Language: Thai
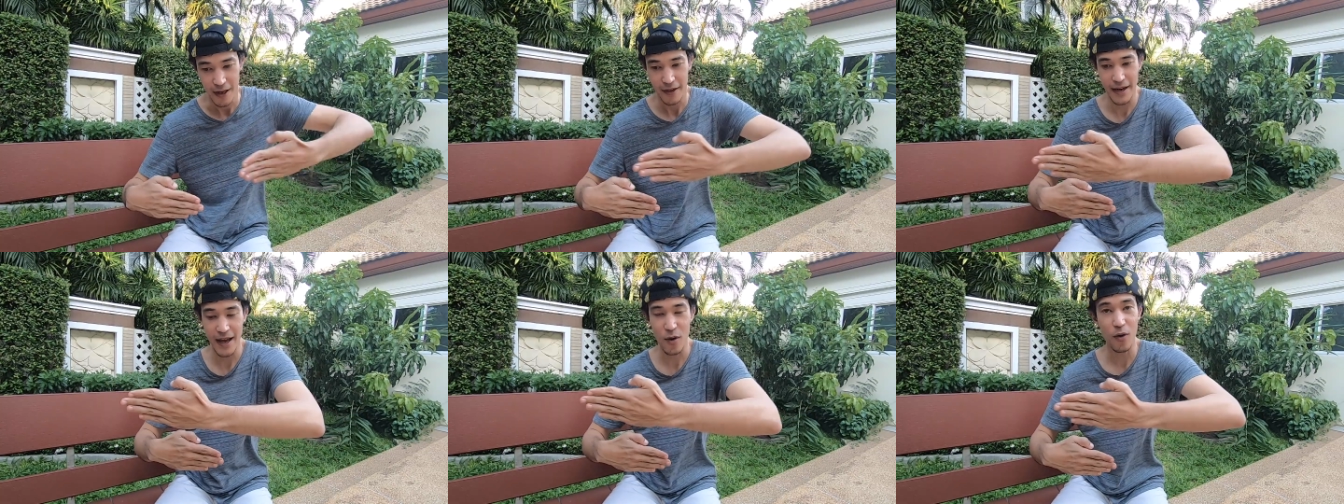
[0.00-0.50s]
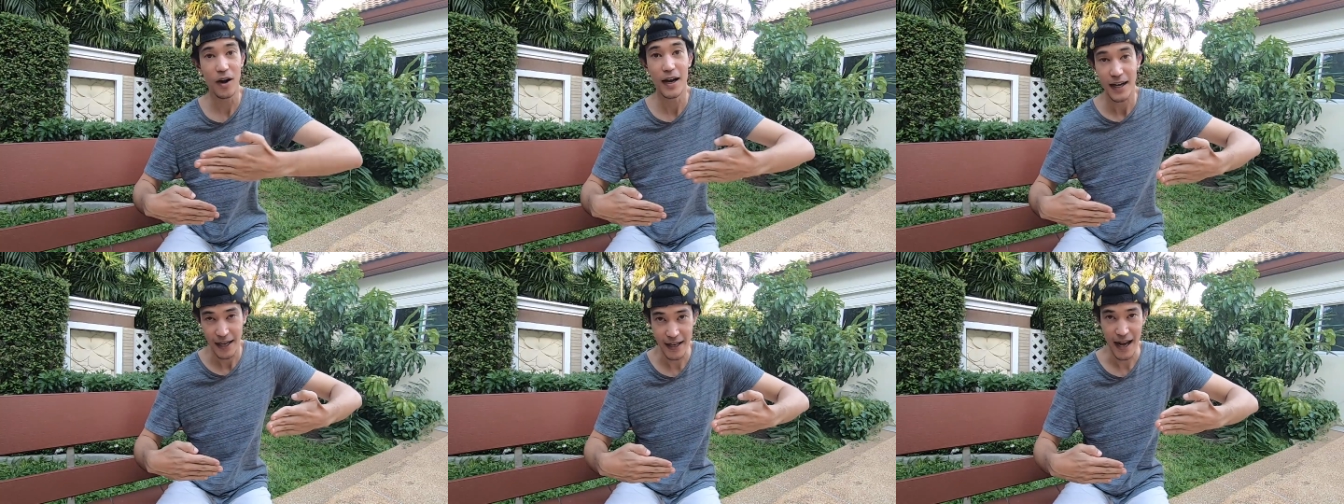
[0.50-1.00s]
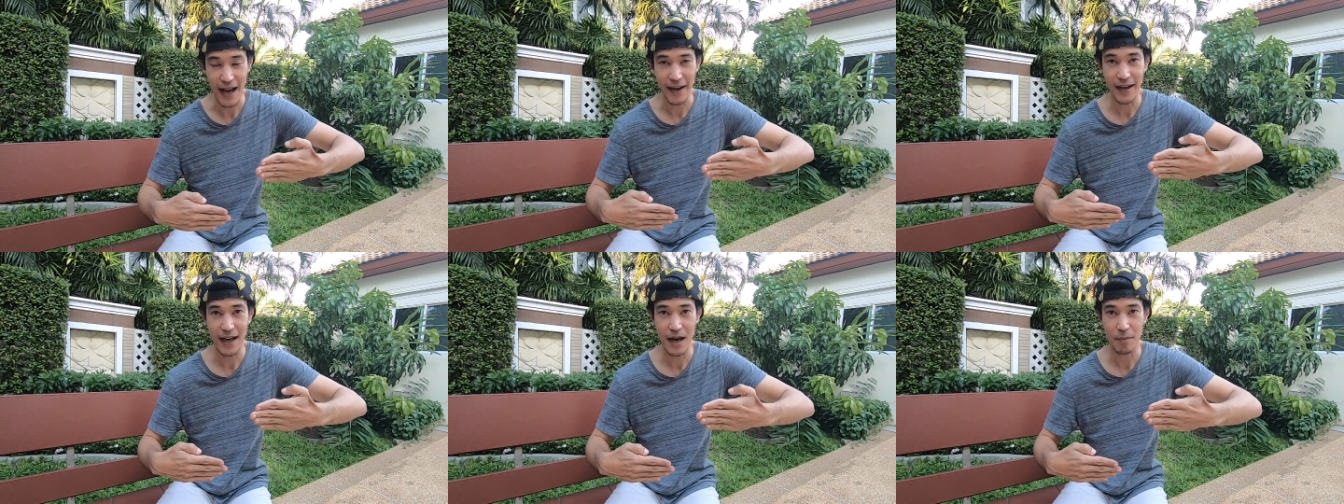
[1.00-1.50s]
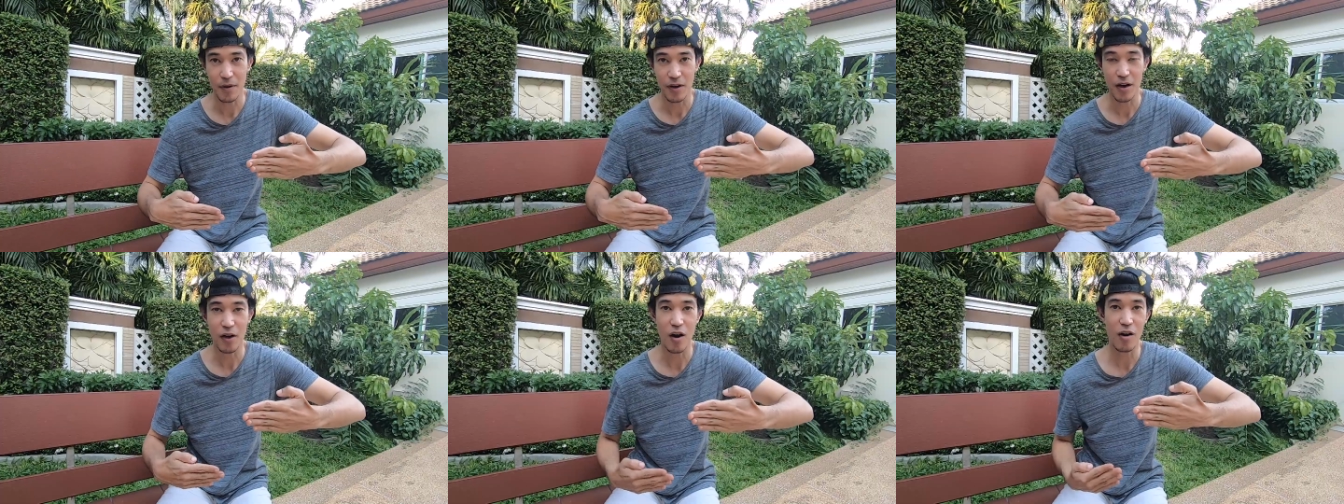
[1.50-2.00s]
แนวขนานนะครับ
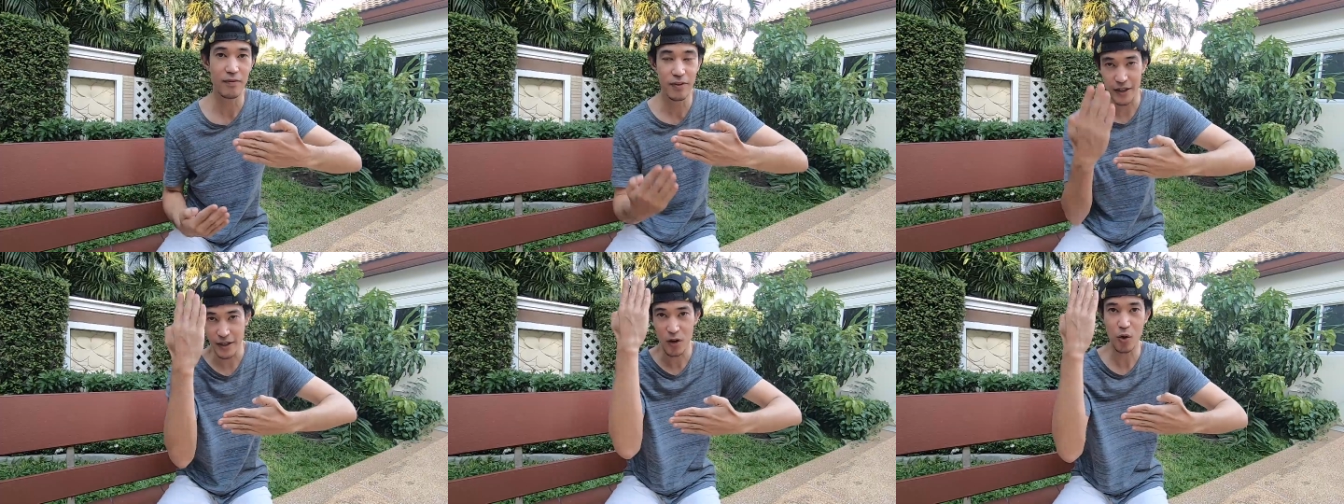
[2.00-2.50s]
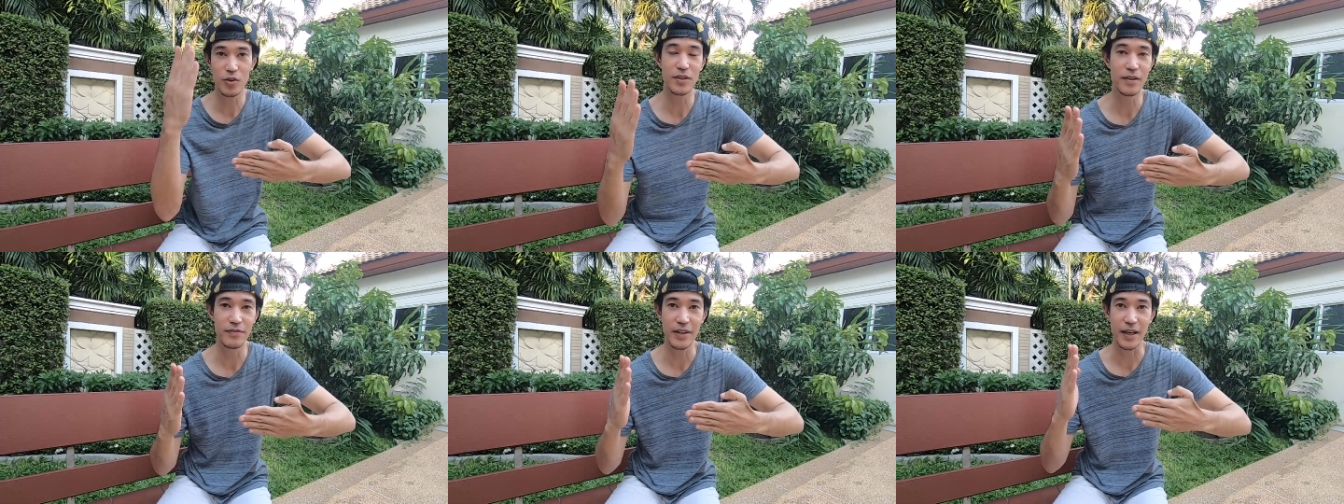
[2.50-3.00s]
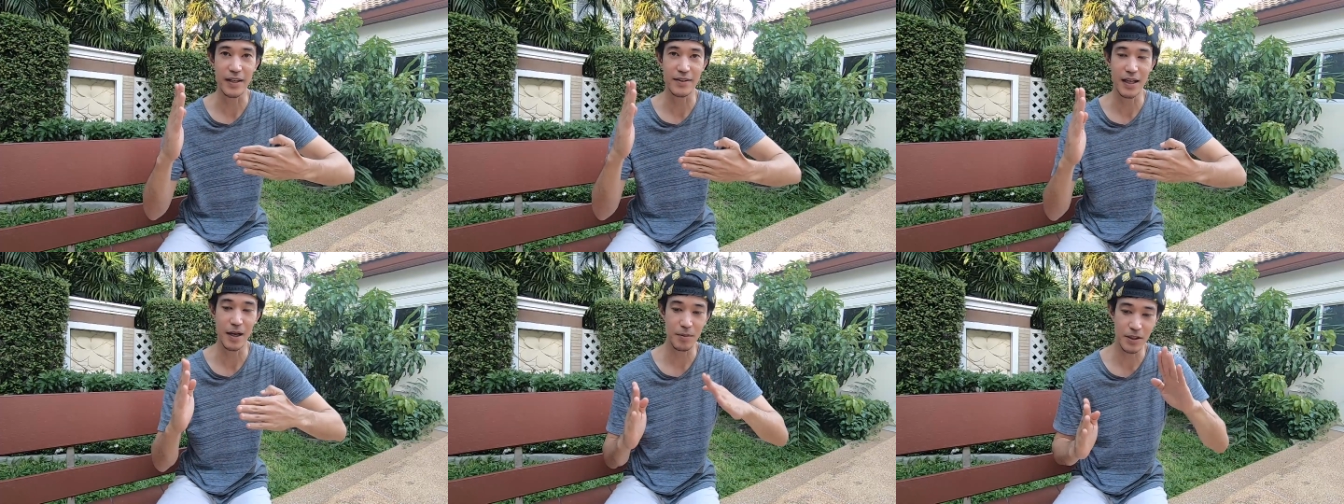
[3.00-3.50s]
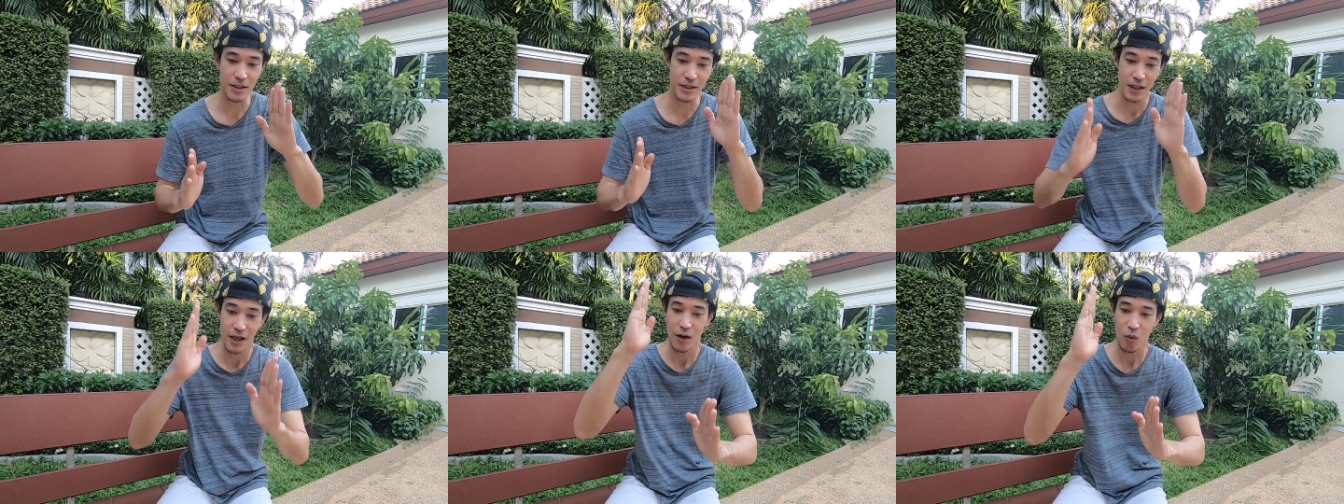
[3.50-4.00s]
แล้วก็ vertical stiffness นะครับ ก็คือ
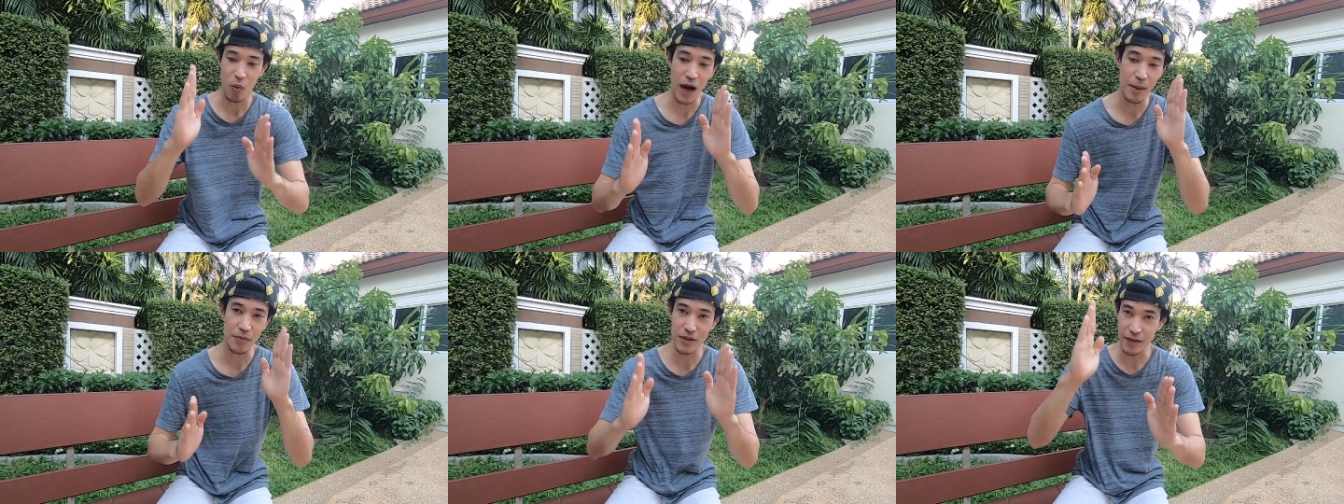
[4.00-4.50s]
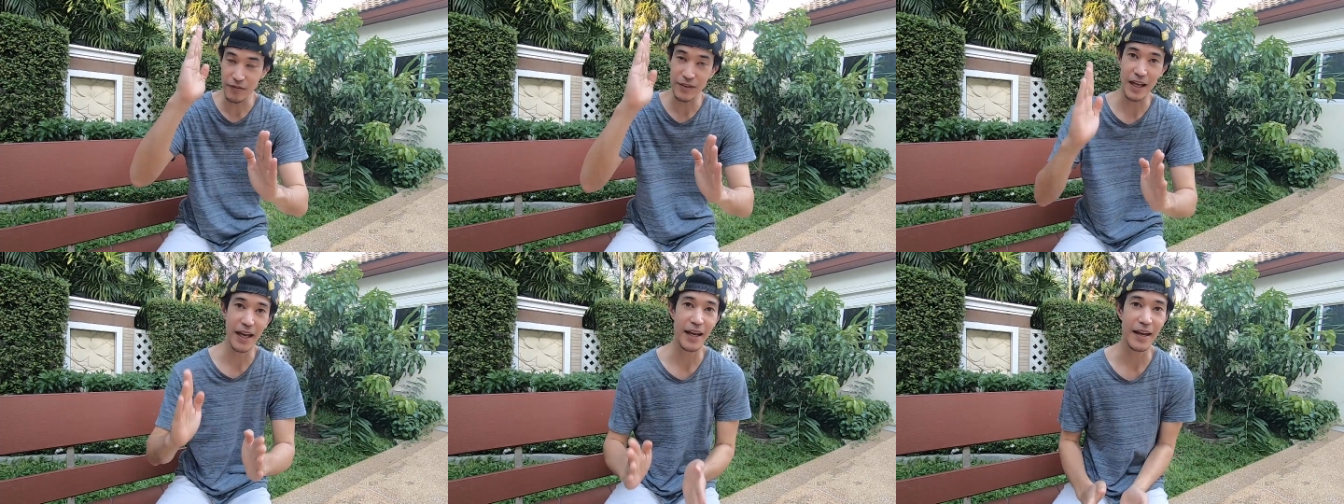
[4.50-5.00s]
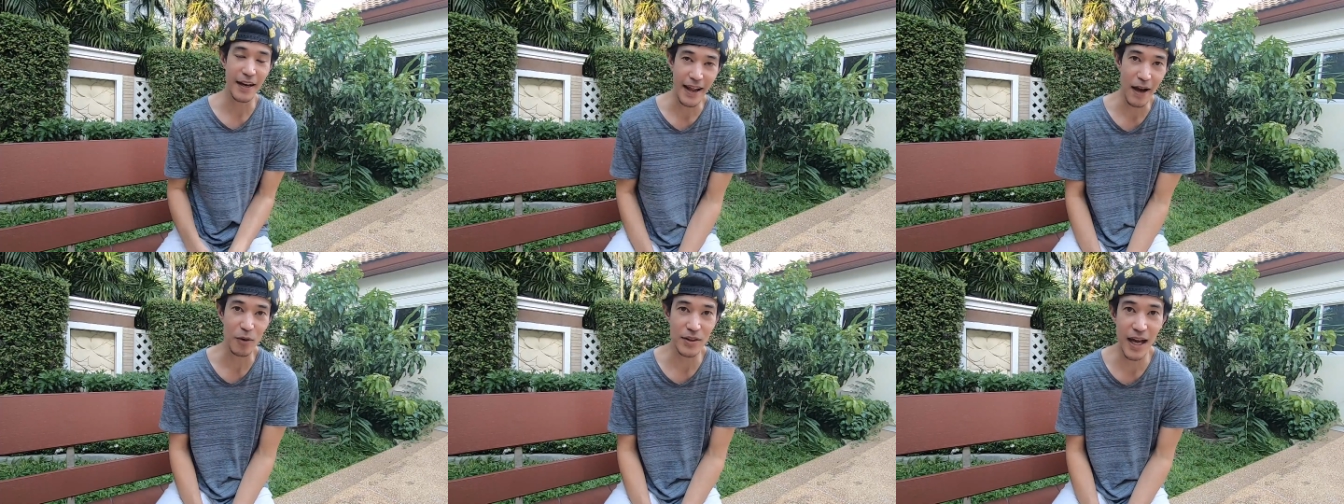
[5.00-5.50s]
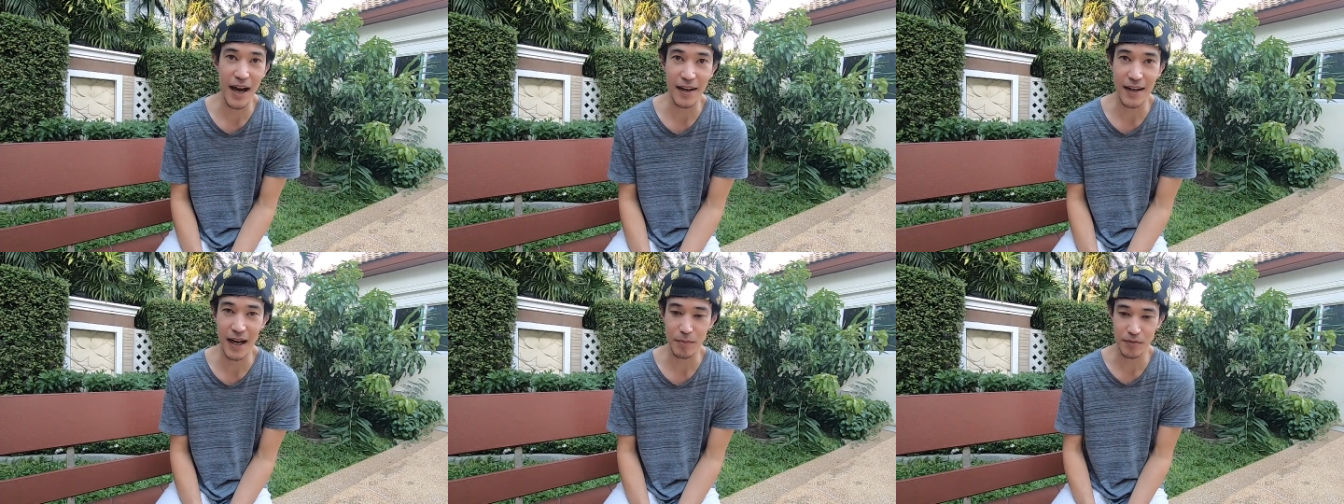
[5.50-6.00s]
ความ stiff ในแนวตั้ง
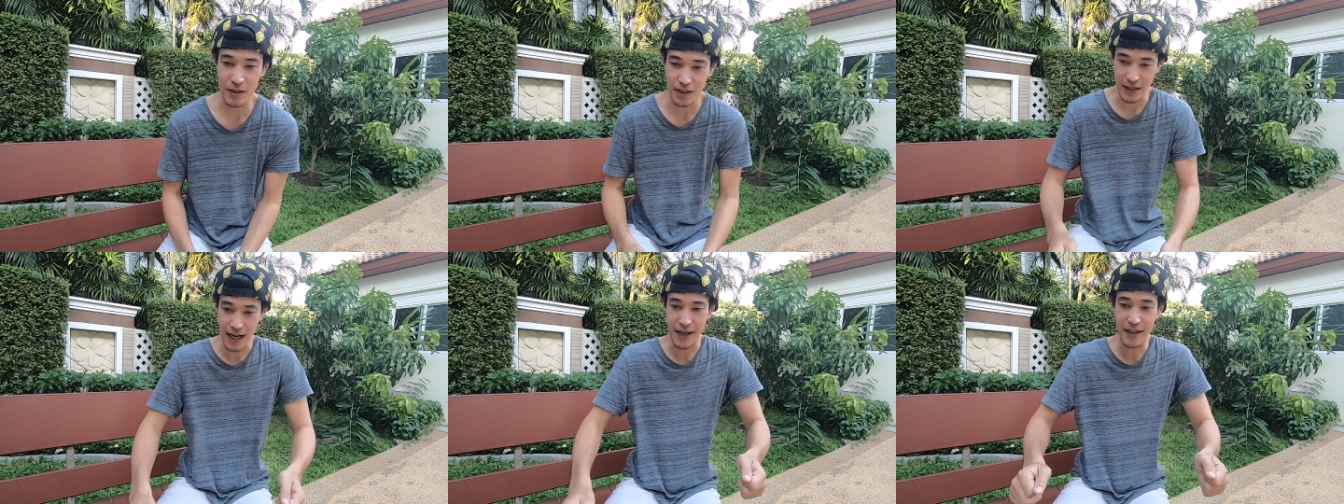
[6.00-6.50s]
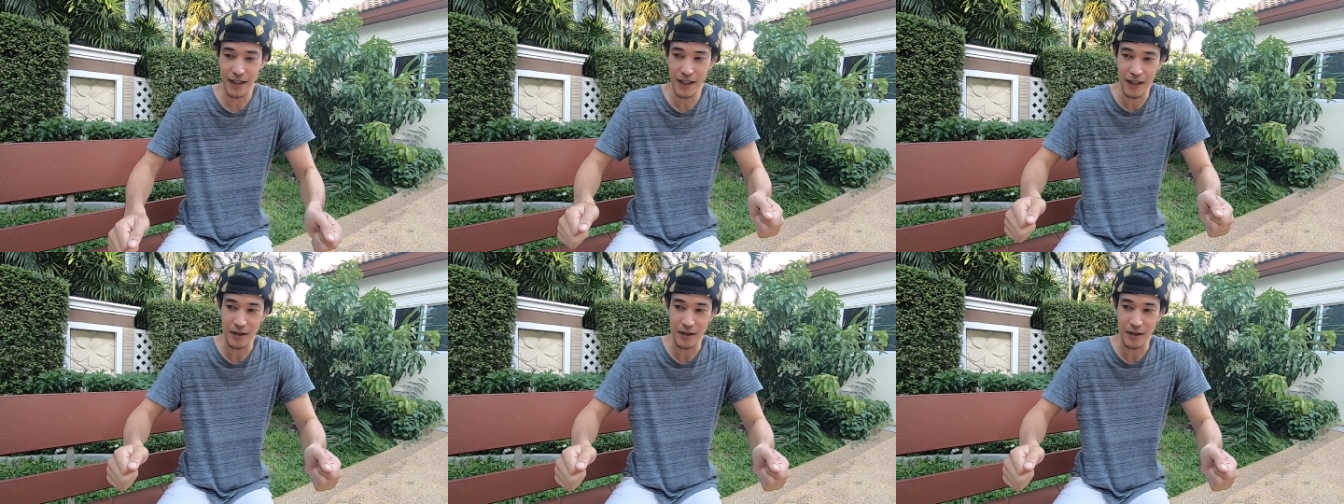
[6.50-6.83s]
นะครับการที่